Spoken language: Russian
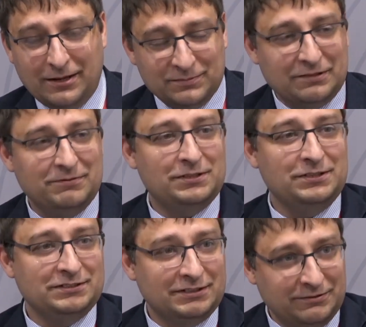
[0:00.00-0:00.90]
там-то
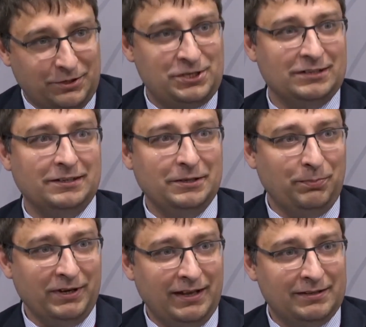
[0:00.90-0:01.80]
ведь язык совершенно
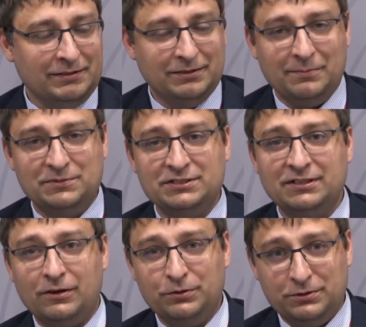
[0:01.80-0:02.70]
непонятен. Там
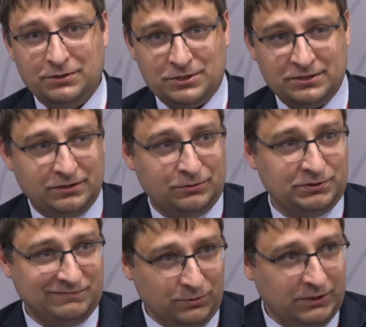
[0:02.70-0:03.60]
цена
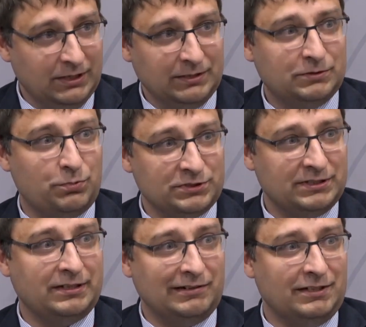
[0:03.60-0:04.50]
юридических услуг
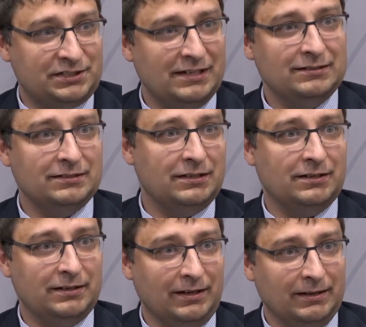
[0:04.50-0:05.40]
просто колоссально и
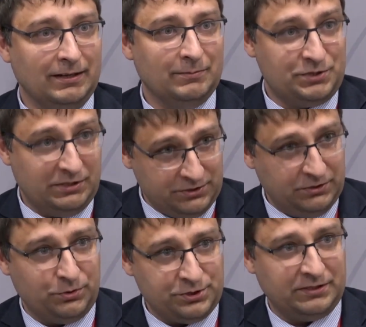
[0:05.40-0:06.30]
дорога. Мы же
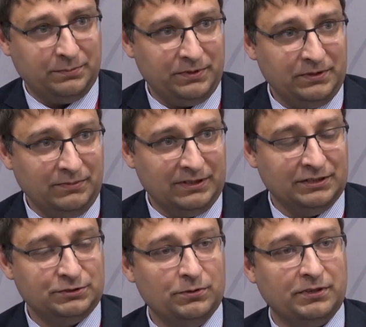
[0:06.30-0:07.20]
должны тоже это
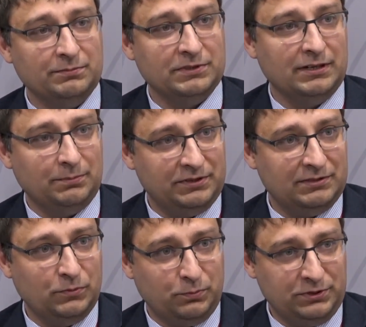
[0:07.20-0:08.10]
понимать, насколько мы да, по
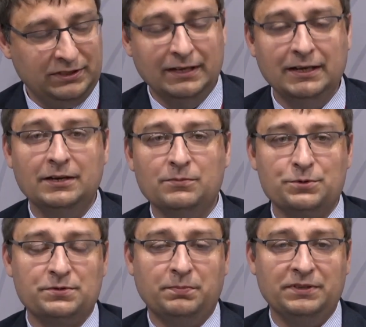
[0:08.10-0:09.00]
этому пути
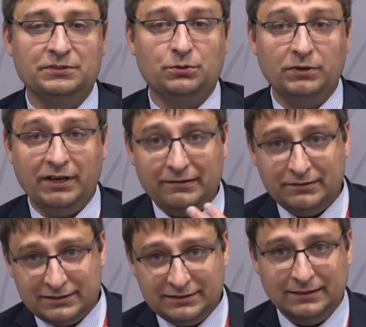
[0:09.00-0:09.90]
можем пойти.
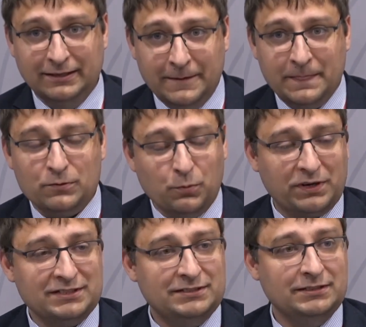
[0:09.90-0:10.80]
Другая версия –
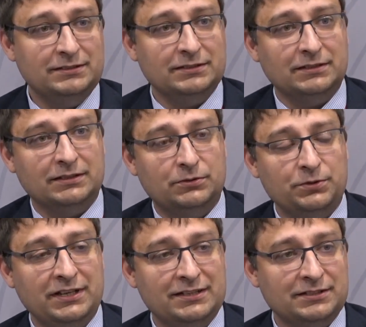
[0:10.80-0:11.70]
упростить э,
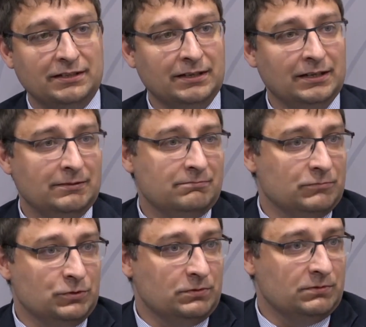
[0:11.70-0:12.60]
до нельзя.
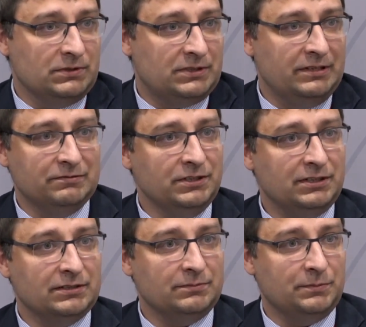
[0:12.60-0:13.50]
Ну, это ли
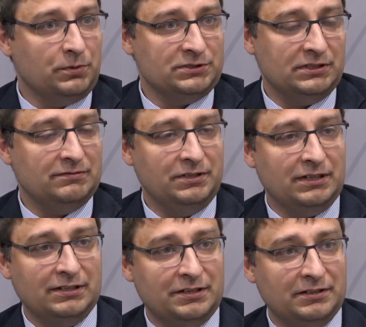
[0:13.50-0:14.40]
выход? Мы просто этого
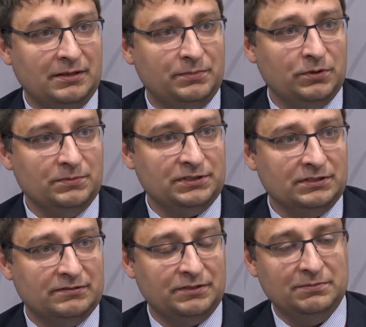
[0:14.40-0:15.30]
никогда не
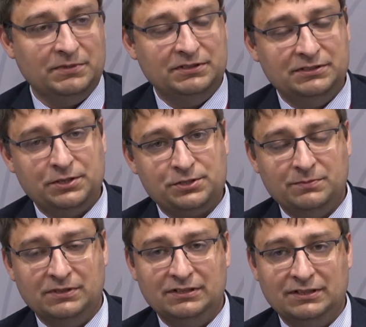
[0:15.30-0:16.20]
добьемся, это, видимо,
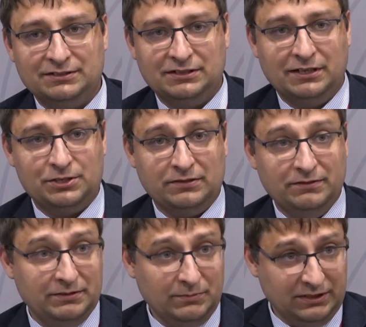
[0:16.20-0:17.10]
недостижимая для нас
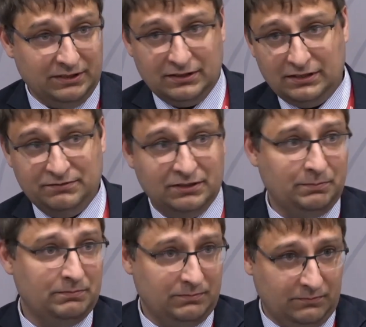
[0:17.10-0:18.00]
задача. Видимо, где-то
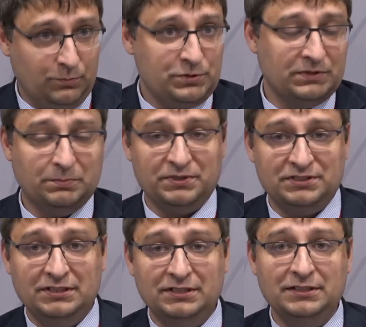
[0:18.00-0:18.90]
ответ, в общем-то,
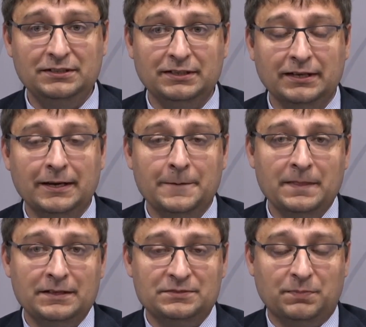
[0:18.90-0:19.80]
посередине.
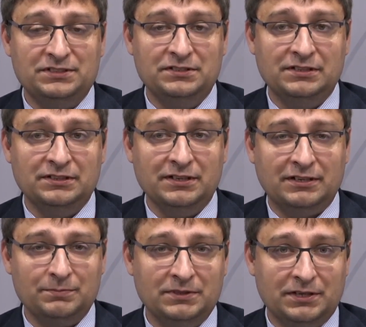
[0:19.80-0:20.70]
И спасительный
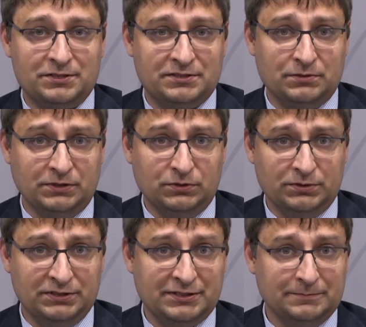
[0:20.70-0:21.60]
якорь, мне кажется, он Я
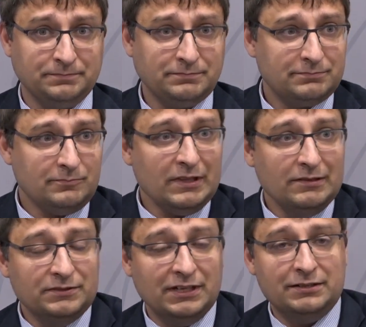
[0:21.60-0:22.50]
находится... Предложила
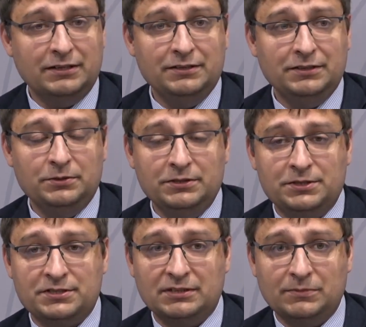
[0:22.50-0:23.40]
в доктрине
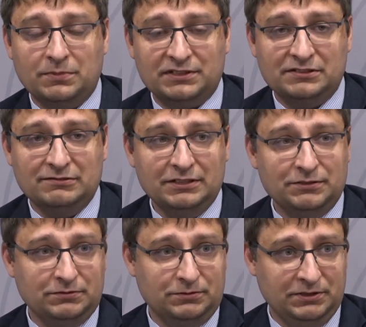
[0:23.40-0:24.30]
юридическом
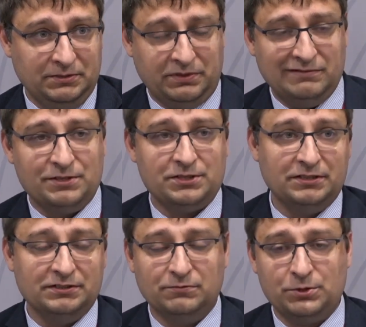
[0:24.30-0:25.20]
образовании, сегодня эти
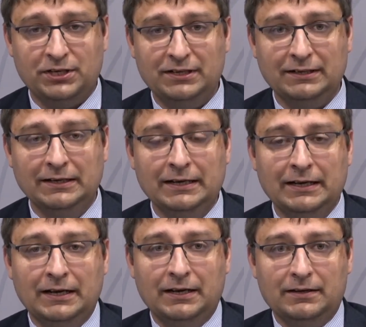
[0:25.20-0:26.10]
предложения звучали,
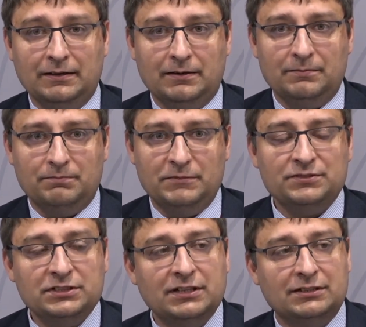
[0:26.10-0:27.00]
э,
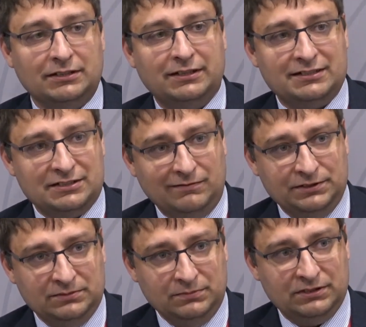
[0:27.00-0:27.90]
мне всегда так
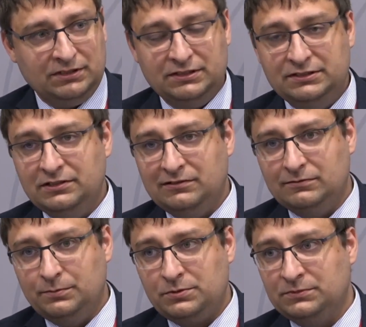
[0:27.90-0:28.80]
казалось, и мы этот
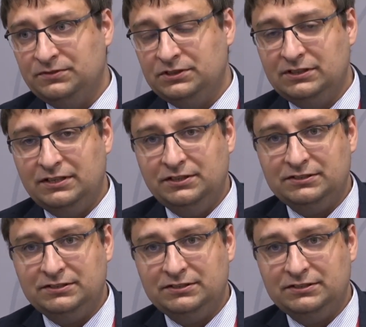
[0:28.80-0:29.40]
идеал, в общем-то, всегда